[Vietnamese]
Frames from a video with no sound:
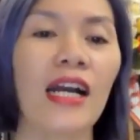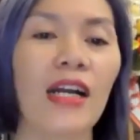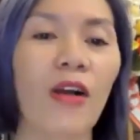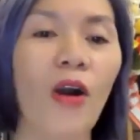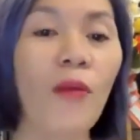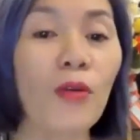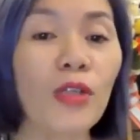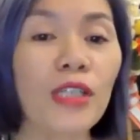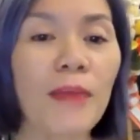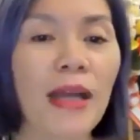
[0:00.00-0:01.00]
Có một
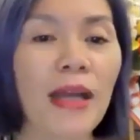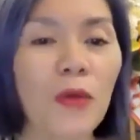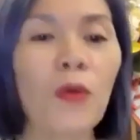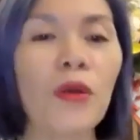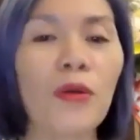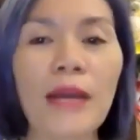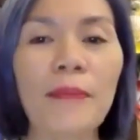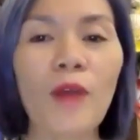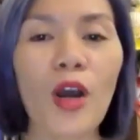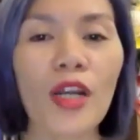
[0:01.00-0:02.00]
người bạn cũ lâu năm
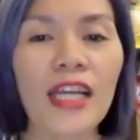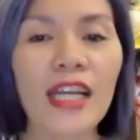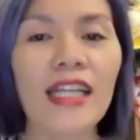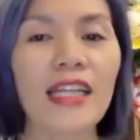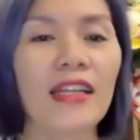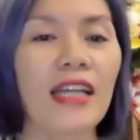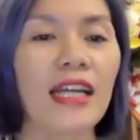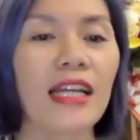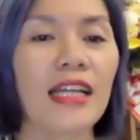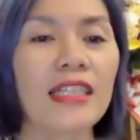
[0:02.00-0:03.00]
gọi điện
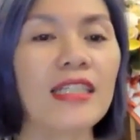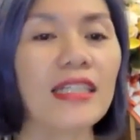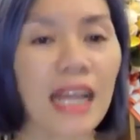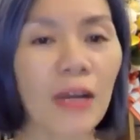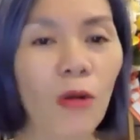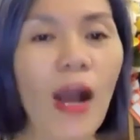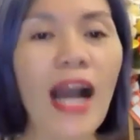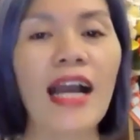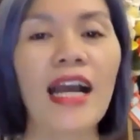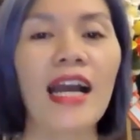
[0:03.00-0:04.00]
à, được tặng quà.